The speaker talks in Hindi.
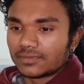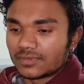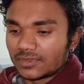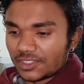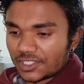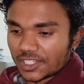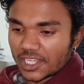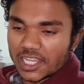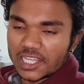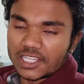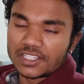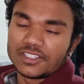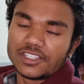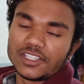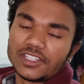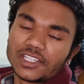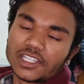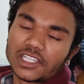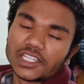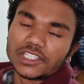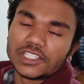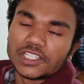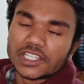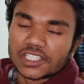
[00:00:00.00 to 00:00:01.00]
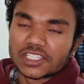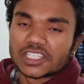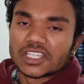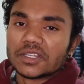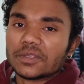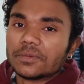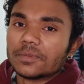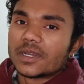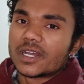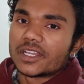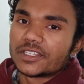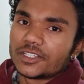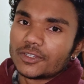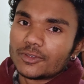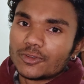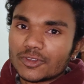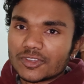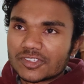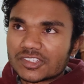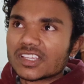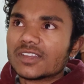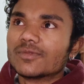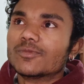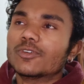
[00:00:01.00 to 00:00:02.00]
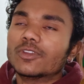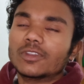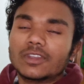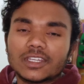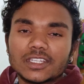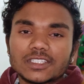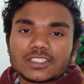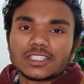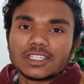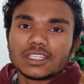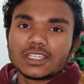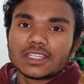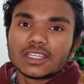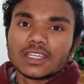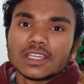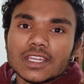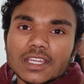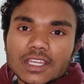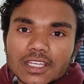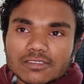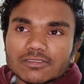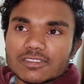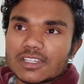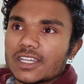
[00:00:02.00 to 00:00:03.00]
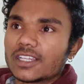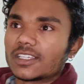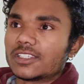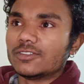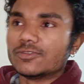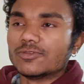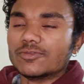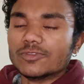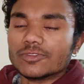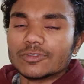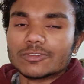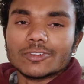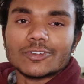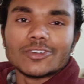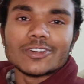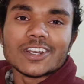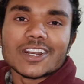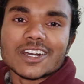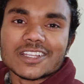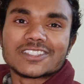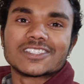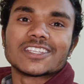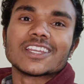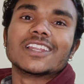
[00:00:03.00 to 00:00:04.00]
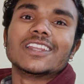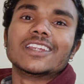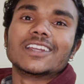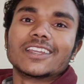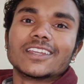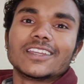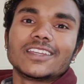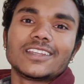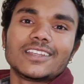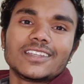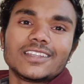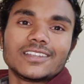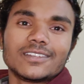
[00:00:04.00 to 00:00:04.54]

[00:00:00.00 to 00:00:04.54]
जहाँ जिनका जैसा रिवाज है वैसे बोलना चाहिए ताकि उनको अच्छा लगे